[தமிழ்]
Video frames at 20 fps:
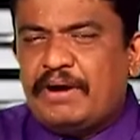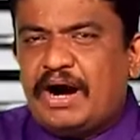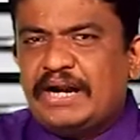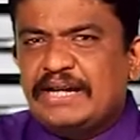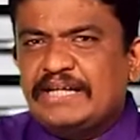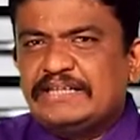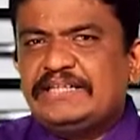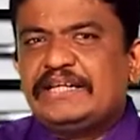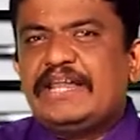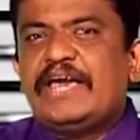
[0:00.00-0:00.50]

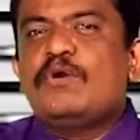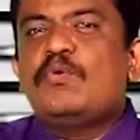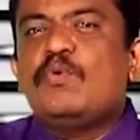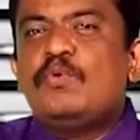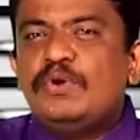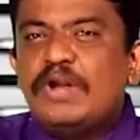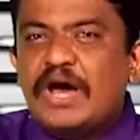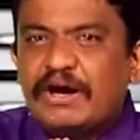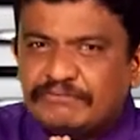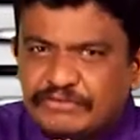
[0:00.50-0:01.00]
பாடத்தில்
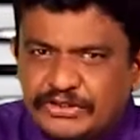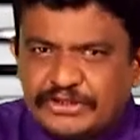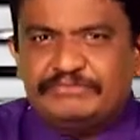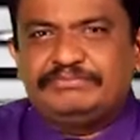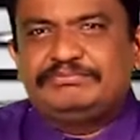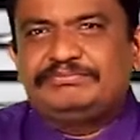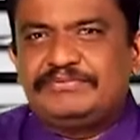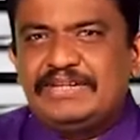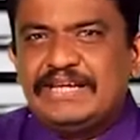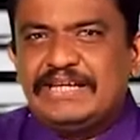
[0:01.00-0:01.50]
உணவு
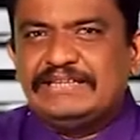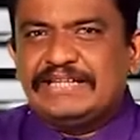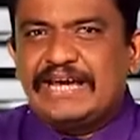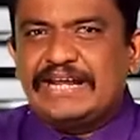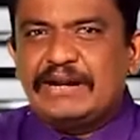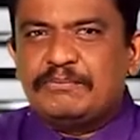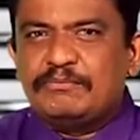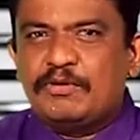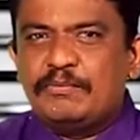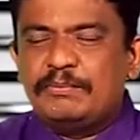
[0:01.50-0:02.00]

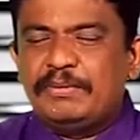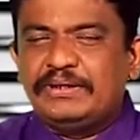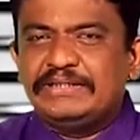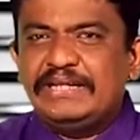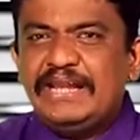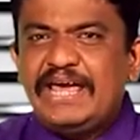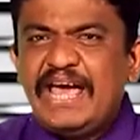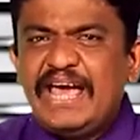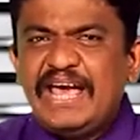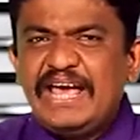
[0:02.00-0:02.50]
தரம்
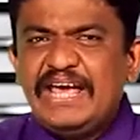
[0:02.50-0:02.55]
ஒன்பதுல